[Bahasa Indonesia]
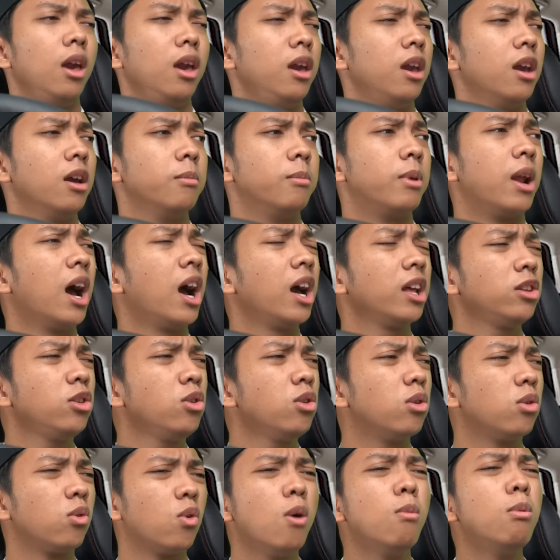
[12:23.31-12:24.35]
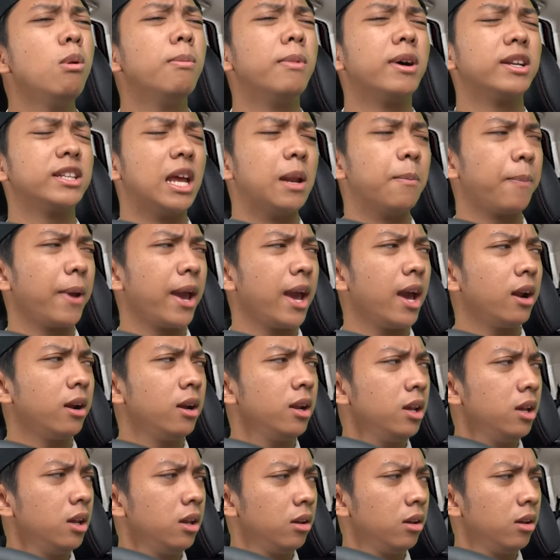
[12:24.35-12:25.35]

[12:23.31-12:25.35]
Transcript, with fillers: Iya, eh, berangkat yuk. Gue belum ngerjain PR nih.